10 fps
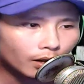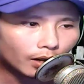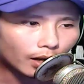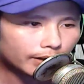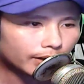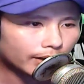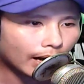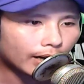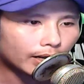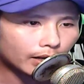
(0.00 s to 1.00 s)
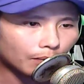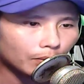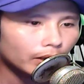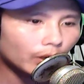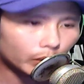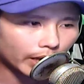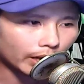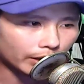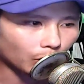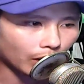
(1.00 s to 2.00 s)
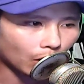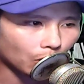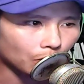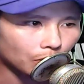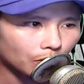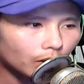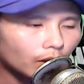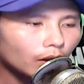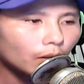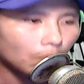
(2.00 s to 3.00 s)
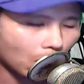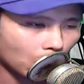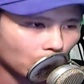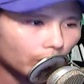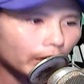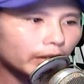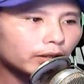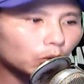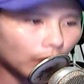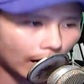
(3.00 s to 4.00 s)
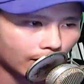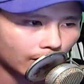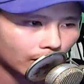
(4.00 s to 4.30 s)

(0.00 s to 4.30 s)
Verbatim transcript: Kỳ Linh sinh ra ý niệm hiếu kỳ ở trong đầu. Mau, đi theo ta.